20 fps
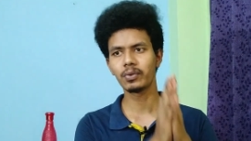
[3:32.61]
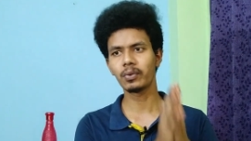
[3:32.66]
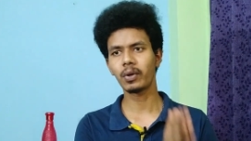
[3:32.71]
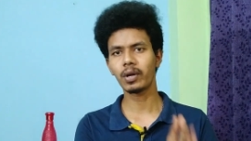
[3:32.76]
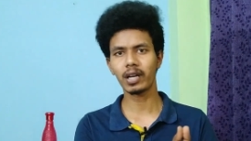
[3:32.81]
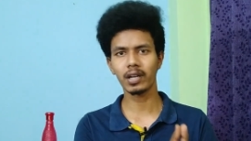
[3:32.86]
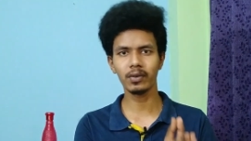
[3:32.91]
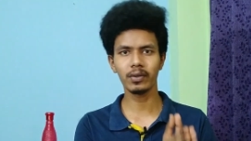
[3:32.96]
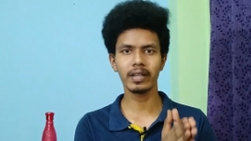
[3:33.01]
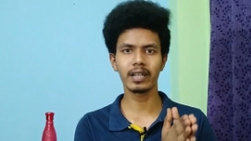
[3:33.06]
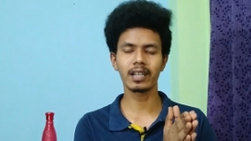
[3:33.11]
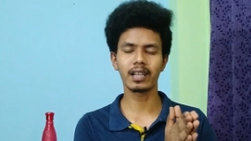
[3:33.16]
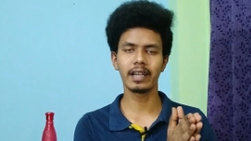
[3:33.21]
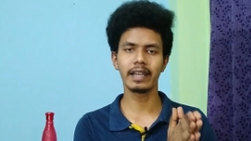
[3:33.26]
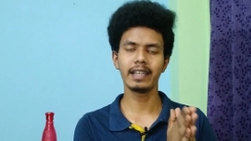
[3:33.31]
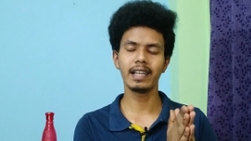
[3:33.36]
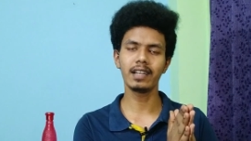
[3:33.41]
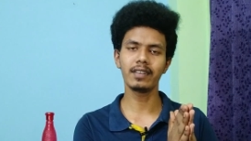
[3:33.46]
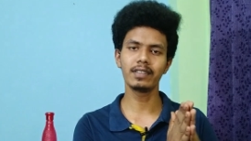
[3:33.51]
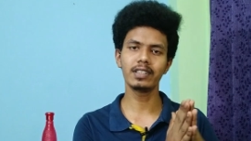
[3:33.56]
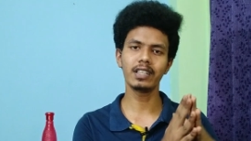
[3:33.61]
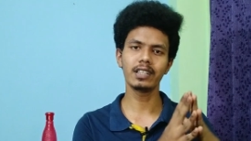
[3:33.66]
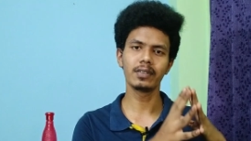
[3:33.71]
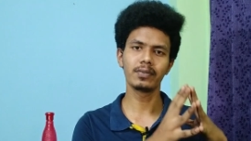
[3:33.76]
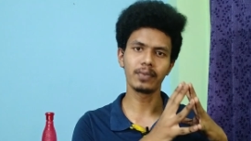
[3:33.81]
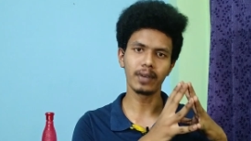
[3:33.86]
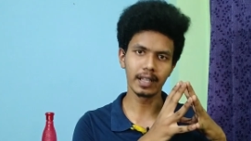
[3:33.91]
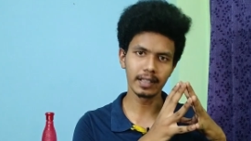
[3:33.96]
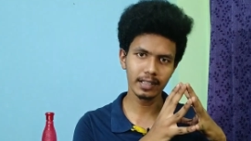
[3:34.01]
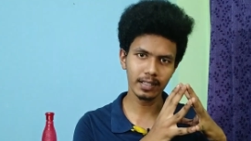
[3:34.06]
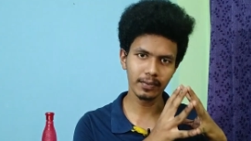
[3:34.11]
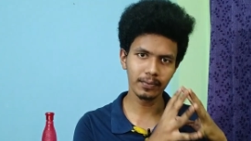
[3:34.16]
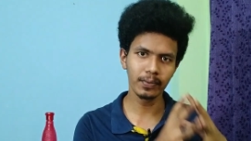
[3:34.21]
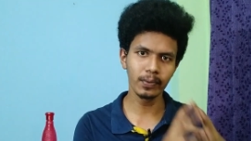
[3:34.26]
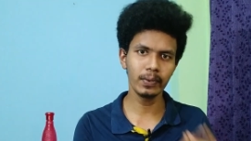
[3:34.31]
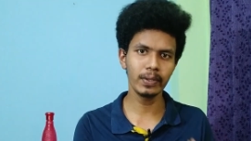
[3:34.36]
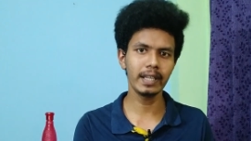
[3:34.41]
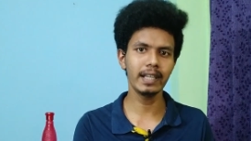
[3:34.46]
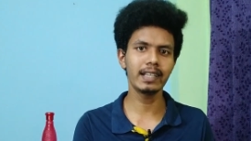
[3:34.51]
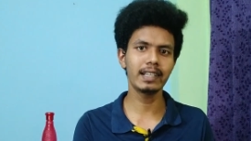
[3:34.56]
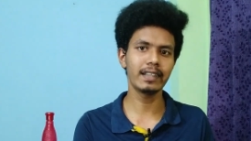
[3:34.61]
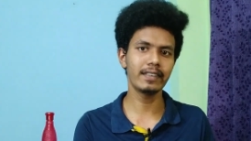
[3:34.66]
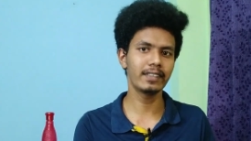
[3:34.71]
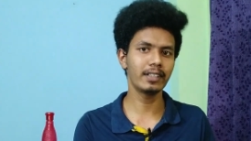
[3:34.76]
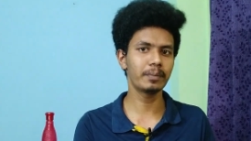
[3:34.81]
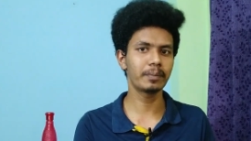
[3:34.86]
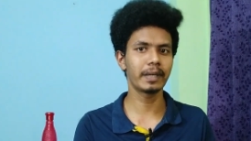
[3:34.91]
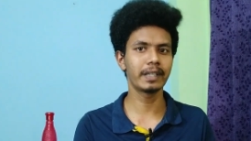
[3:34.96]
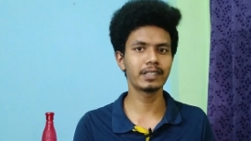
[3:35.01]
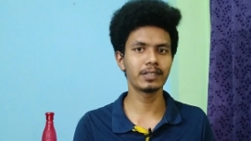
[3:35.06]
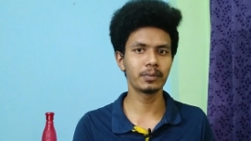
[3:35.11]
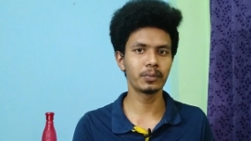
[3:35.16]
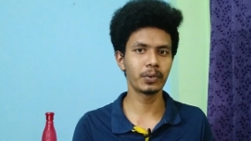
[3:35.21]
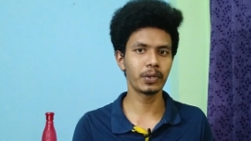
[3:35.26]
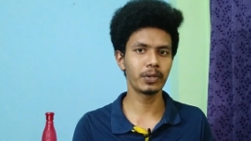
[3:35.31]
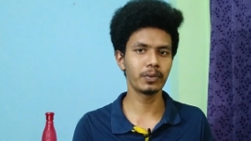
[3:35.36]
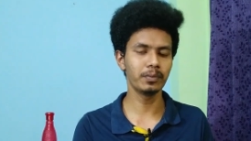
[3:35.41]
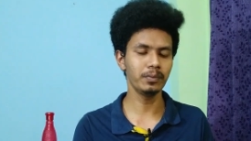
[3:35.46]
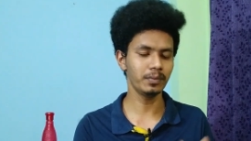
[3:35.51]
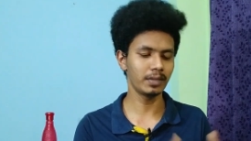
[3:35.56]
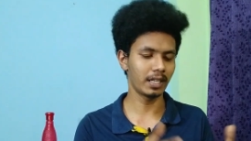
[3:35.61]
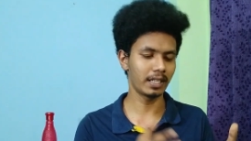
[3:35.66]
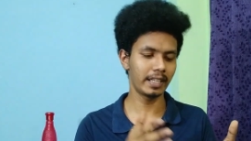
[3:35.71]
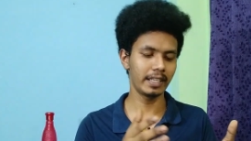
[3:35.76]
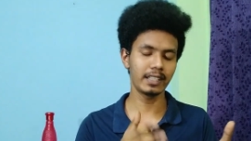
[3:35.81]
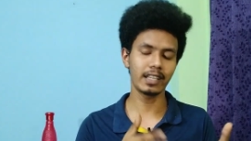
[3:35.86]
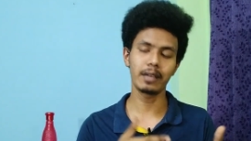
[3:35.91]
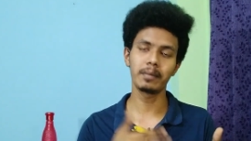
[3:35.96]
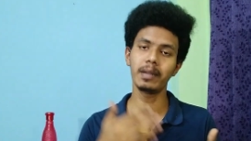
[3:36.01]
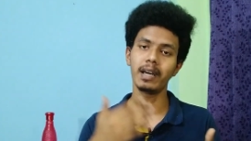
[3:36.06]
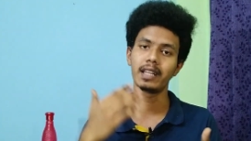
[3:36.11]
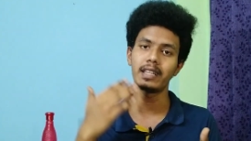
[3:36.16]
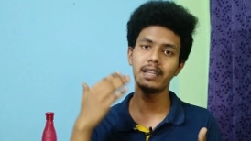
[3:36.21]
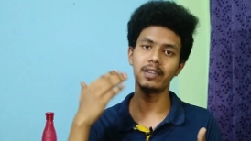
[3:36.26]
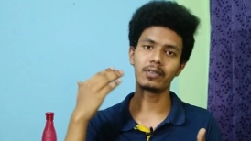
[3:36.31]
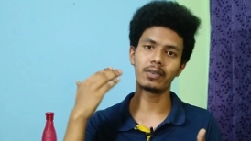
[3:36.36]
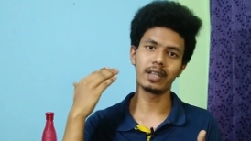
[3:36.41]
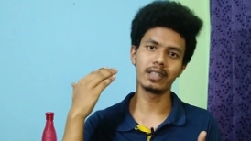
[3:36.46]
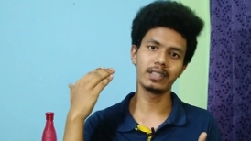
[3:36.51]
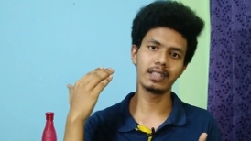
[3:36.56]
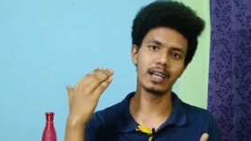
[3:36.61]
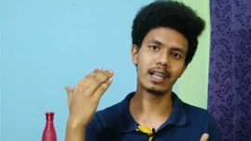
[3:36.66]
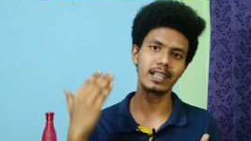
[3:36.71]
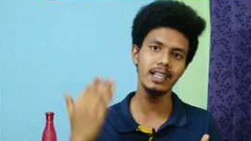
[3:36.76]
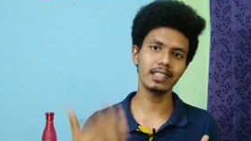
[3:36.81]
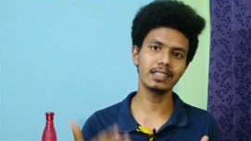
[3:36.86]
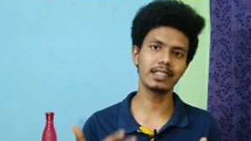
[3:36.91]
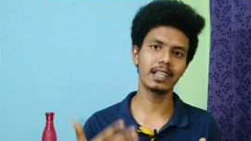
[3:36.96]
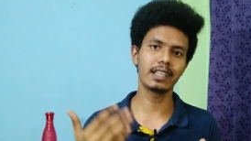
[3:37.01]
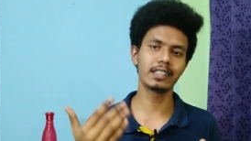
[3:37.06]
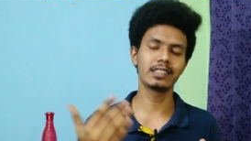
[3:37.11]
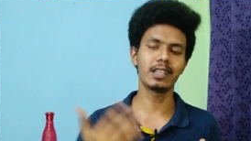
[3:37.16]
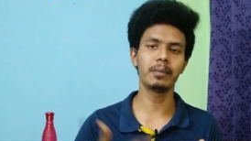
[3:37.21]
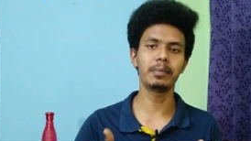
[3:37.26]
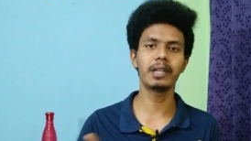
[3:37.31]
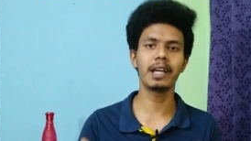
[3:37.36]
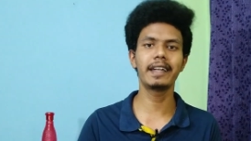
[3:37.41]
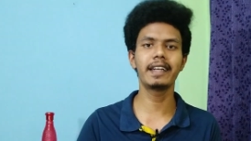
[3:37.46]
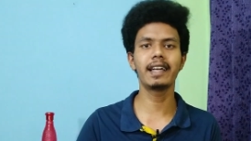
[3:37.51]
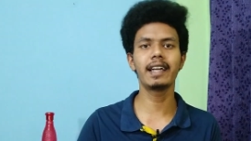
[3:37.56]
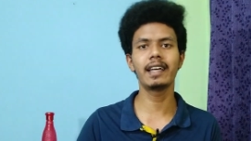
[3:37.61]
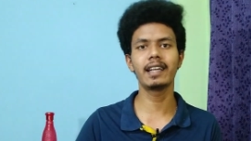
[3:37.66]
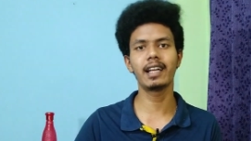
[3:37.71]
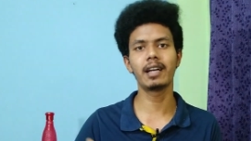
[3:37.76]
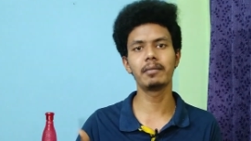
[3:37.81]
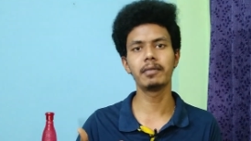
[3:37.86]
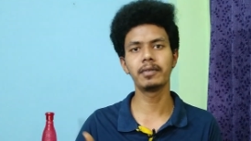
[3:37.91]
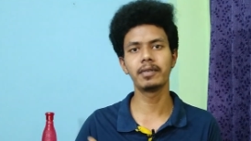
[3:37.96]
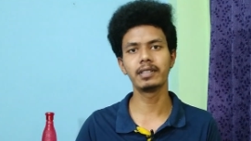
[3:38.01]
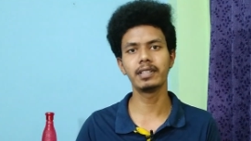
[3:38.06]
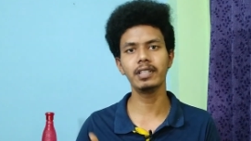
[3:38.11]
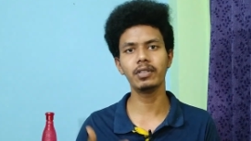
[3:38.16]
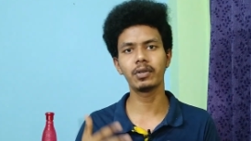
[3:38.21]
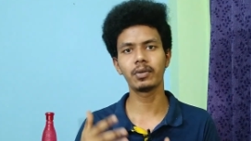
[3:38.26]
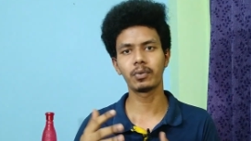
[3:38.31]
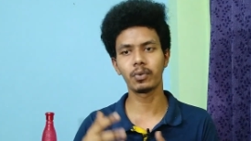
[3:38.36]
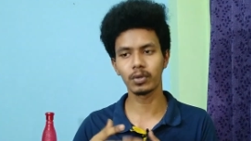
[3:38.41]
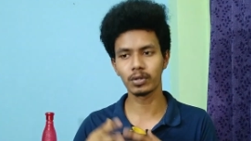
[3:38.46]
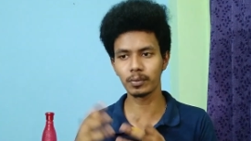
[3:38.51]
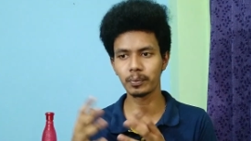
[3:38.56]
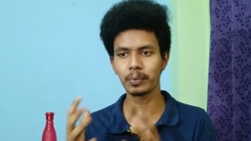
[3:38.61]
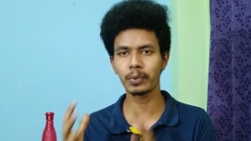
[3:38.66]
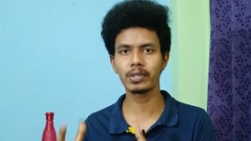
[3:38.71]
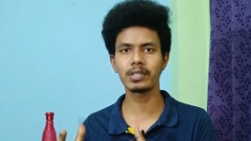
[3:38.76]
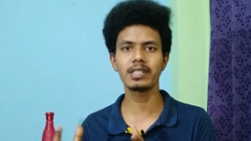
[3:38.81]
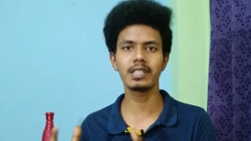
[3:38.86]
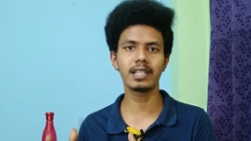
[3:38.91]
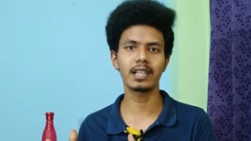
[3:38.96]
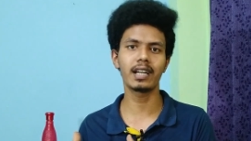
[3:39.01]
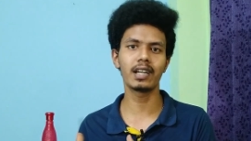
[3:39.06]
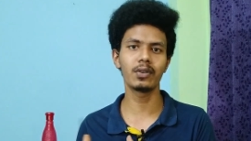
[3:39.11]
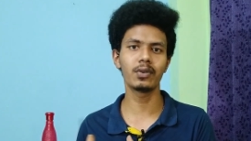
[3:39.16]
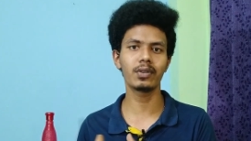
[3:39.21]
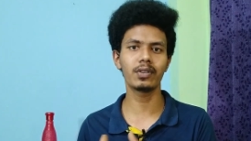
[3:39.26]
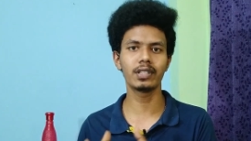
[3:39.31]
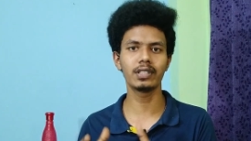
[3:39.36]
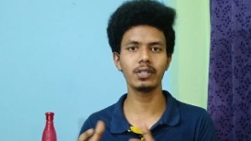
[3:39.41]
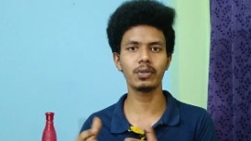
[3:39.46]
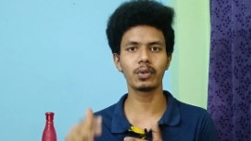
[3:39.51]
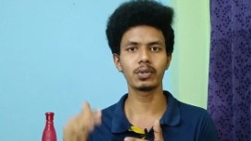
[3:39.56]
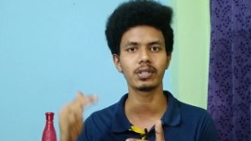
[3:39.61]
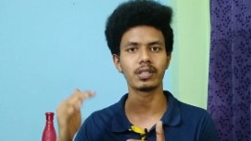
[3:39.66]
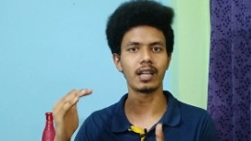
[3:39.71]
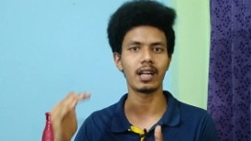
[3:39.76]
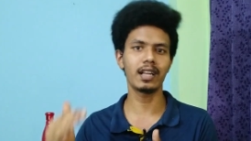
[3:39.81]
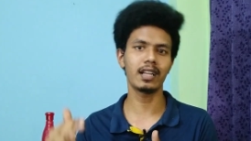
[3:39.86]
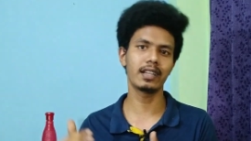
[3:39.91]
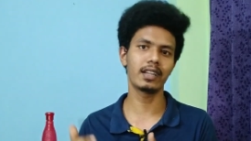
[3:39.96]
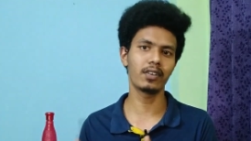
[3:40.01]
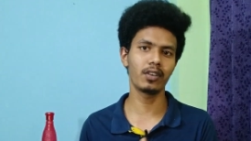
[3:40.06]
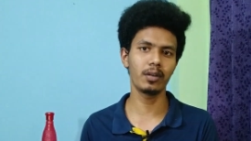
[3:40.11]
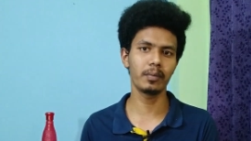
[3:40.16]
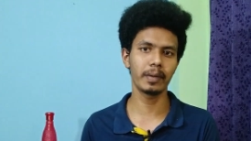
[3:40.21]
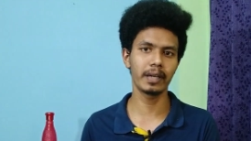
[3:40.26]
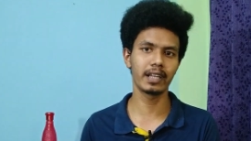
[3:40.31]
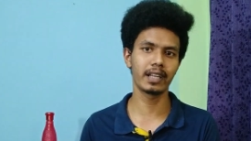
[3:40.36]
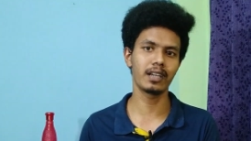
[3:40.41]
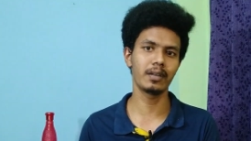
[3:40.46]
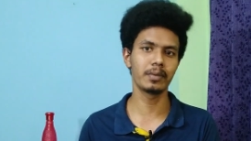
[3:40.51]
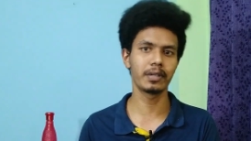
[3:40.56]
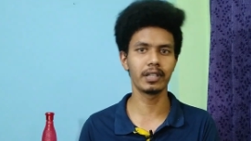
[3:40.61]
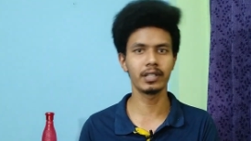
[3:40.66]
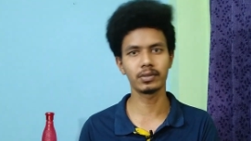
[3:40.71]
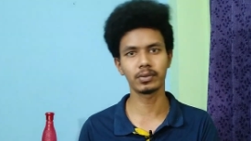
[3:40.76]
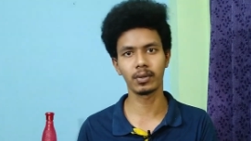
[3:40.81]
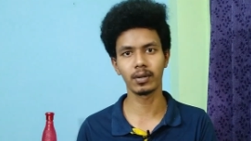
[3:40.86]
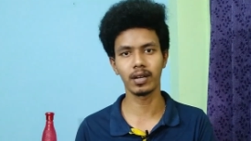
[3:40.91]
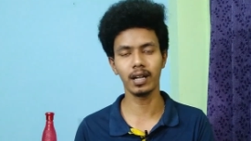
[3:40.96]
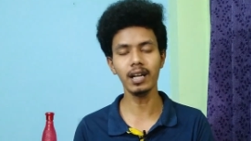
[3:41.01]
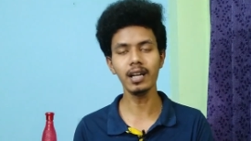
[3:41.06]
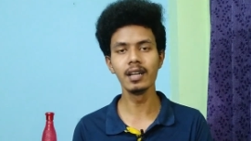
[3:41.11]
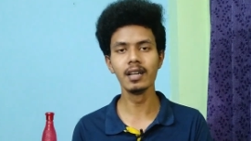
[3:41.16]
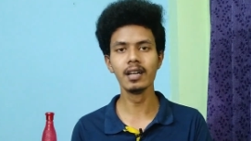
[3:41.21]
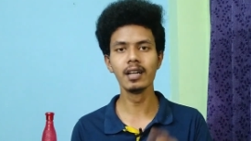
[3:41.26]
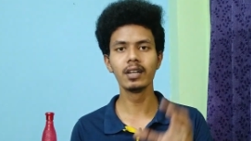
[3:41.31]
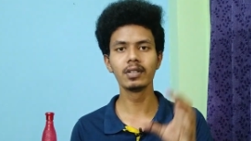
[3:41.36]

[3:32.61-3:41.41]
ஓரளவு என்னால் வந்து அந்த அந்த ஃப்ளூயண்ட்ல வந்து பேச முடியும் அதே டைம்ல அதே அந்த அண்டர்ஸ்டாண்டிங் சப்டைட்டிலே இல்லாமல் வந்து கொஞ்சம் புரிஞ்சுக்கிற அளவுக்கு வந்து கொஞ்சம் நல்லா டெவலப் ஆயிருக்கும் அப்படின்னே சொல்லலாம்